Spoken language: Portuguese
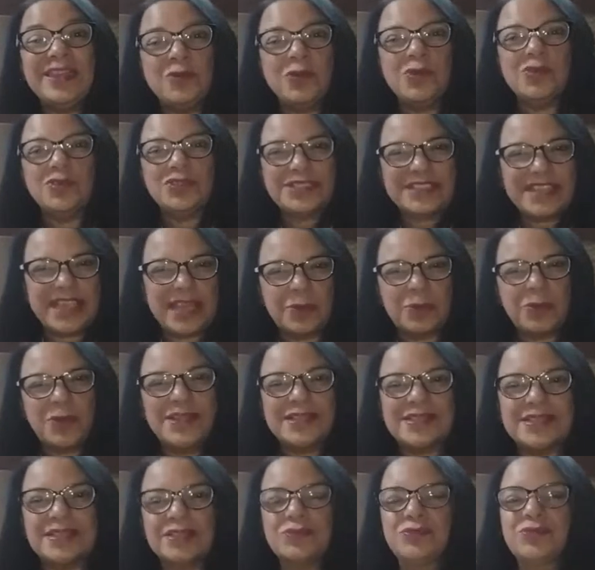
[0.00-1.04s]
em
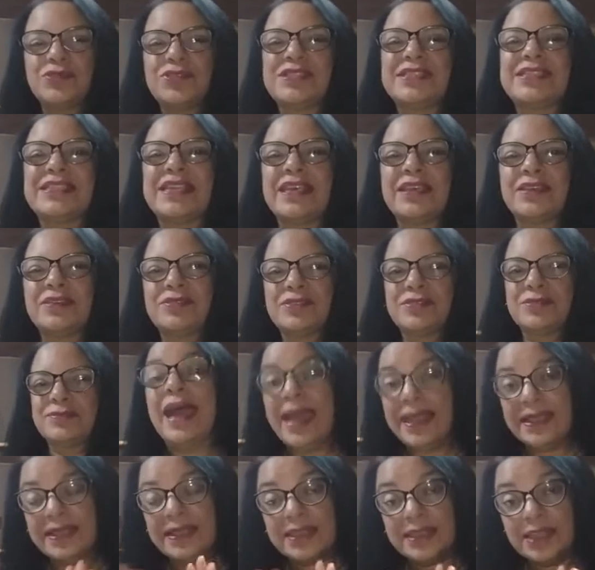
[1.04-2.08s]
consequência do sexo.
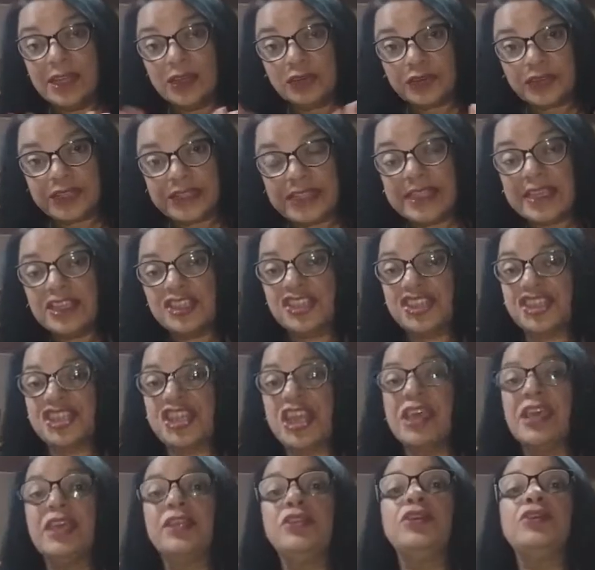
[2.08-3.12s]
Ainda não tinha
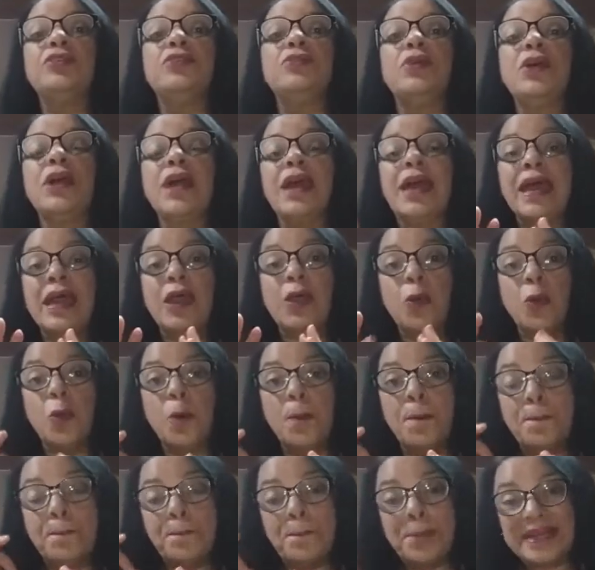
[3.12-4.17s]
gênero,
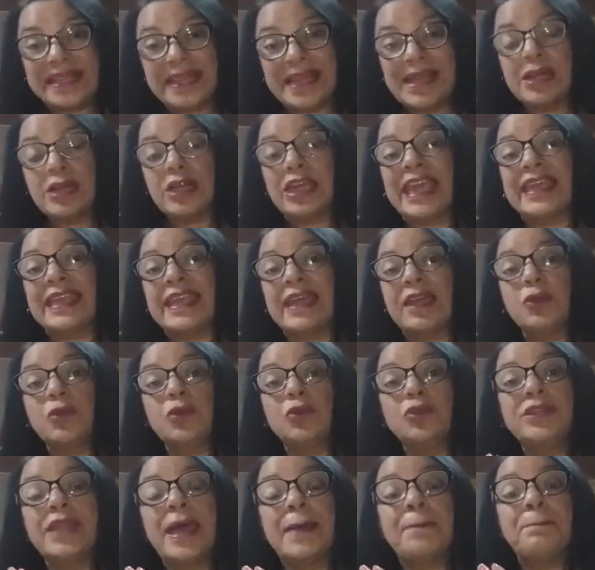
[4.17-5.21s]
o branco era a
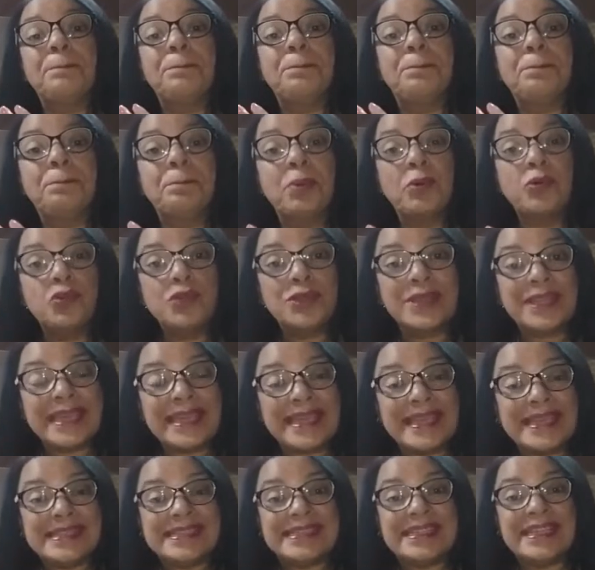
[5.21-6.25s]
cor da
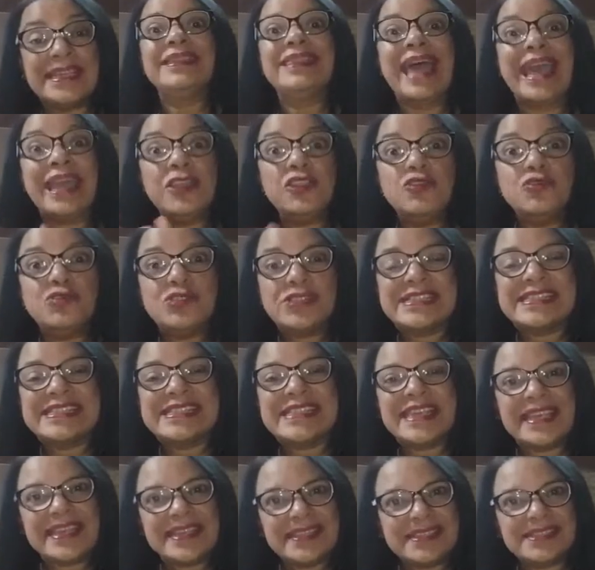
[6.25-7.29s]
pureza, da
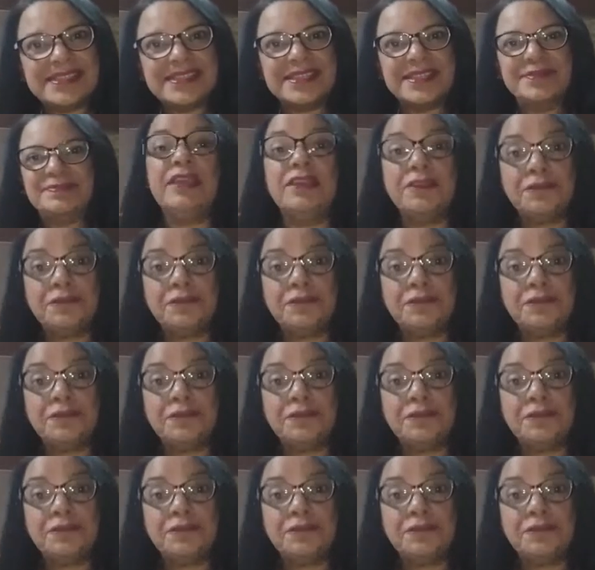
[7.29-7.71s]
inocência.